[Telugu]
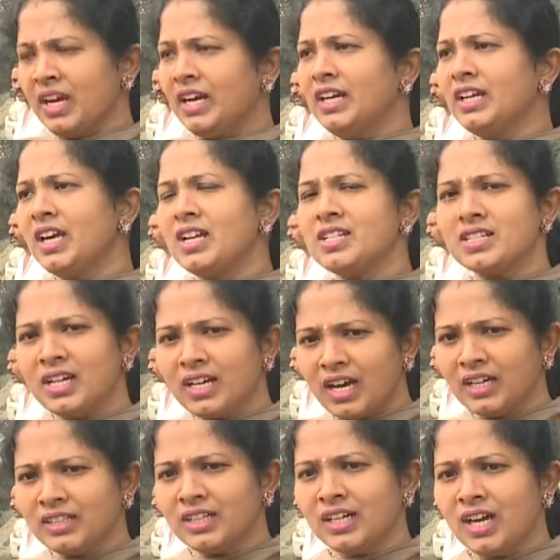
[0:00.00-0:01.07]
ఎన్టీఆర్ జిల్లా
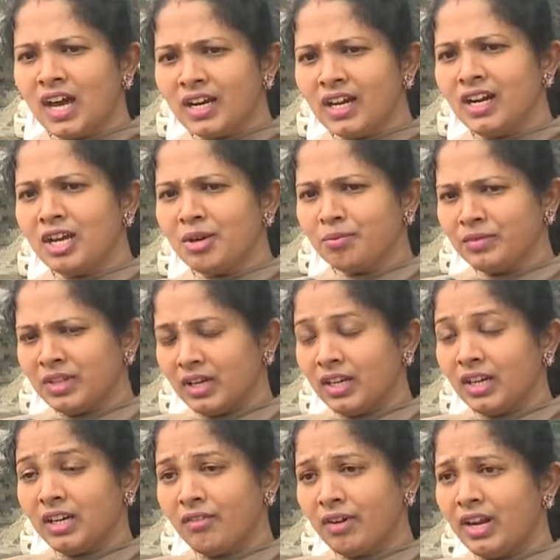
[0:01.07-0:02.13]
కలెక్టర్ కార్యాలయం
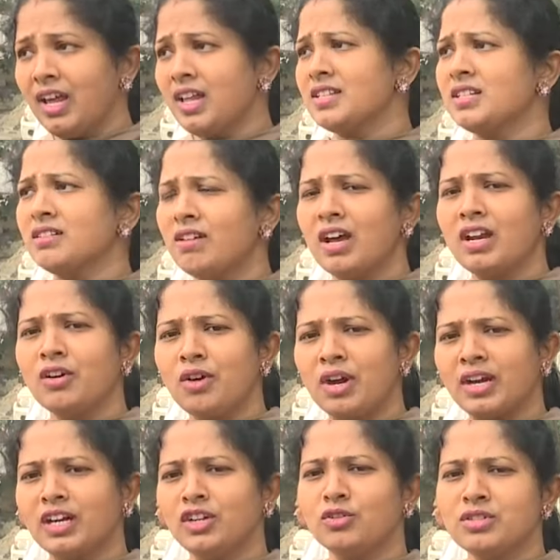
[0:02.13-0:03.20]
దగ్గరికి వెళ్లాల్సిన వాళ్ళం
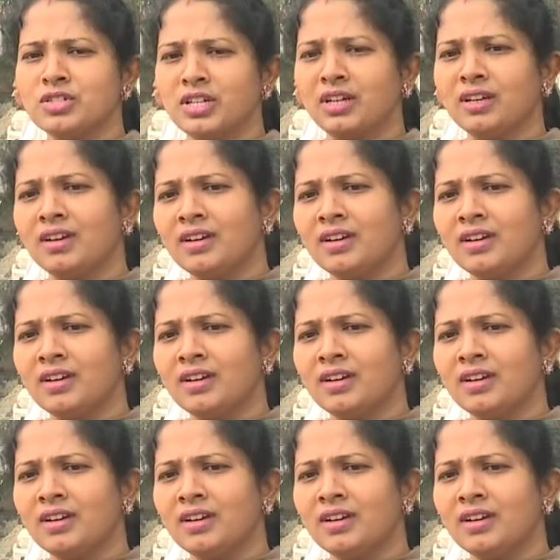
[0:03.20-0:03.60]
అక్కడ నుంచి